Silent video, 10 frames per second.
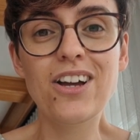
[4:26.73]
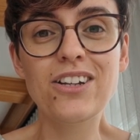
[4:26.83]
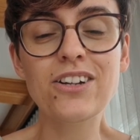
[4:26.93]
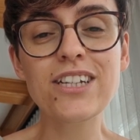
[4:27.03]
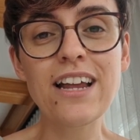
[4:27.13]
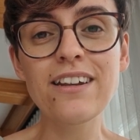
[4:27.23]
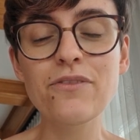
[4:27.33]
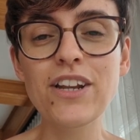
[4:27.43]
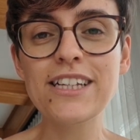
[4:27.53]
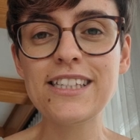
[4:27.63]
Doch dann
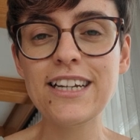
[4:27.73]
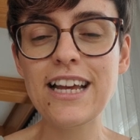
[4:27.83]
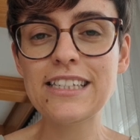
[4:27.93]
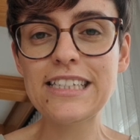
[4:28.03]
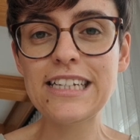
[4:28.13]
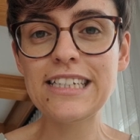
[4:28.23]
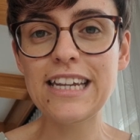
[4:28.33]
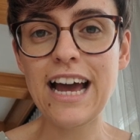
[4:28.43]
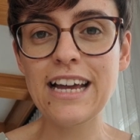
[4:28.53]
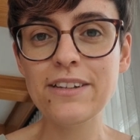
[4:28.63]
willigt seine Assistentin
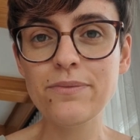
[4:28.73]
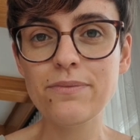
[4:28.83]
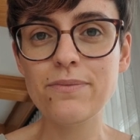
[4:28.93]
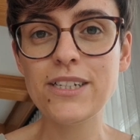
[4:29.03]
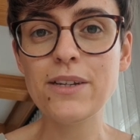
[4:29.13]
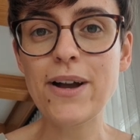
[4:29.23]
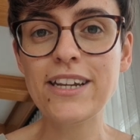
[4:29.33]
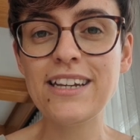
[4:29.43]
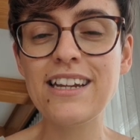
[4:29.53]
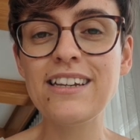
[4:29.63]
ein, mit ihm
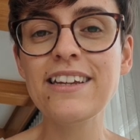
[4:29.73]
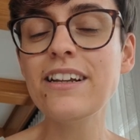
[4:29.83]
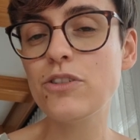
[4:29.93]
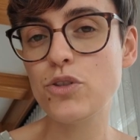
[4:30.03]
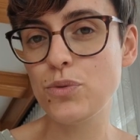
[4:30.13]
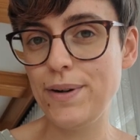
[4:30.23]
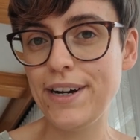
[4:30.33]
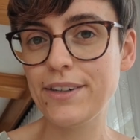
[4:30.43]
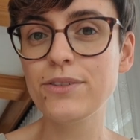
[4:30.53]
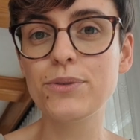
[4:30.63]
einen Deal zu
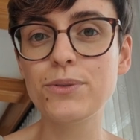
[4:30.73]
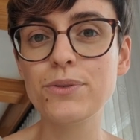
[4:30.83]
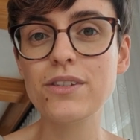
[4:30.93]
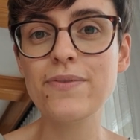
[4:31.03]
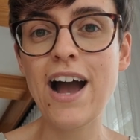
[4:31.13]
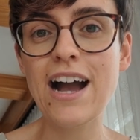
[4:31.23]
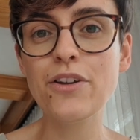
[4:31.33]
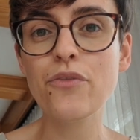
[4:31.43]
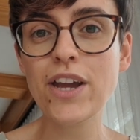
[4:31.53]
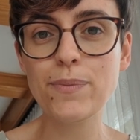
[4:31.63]
machen und zwar
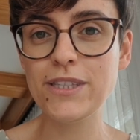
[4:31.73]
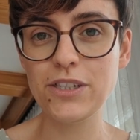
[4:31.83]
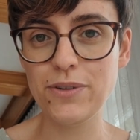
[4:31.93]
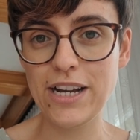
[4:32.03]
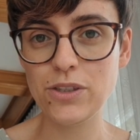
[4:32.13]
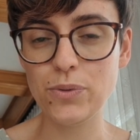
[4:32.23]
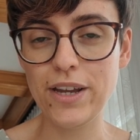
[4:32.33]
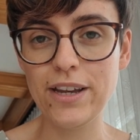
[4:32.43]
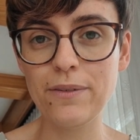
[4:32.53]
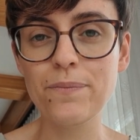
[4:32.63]
eine Fake-Beziehung
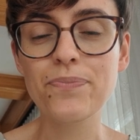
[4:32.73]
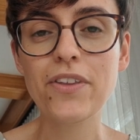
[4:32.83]
einzugehen.